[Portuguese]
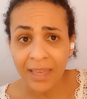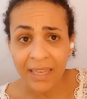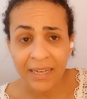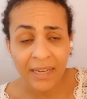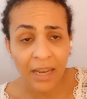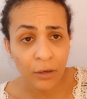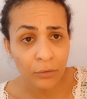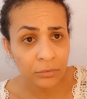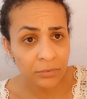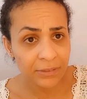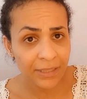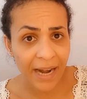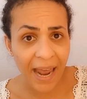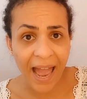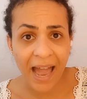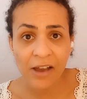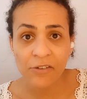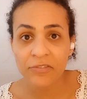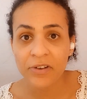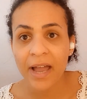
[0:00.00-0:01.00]
não
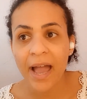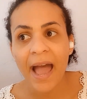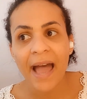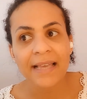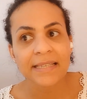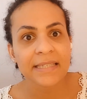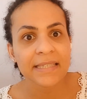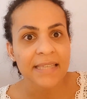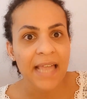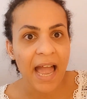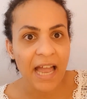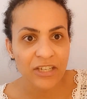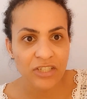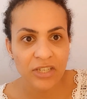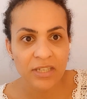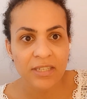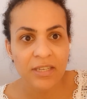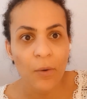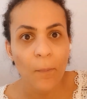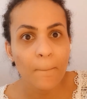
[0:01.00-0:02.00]
trava, as
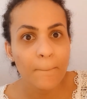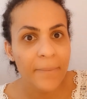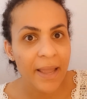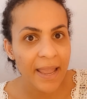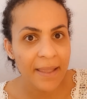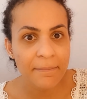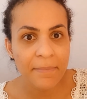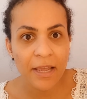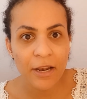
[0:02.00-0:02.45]
taxas são bem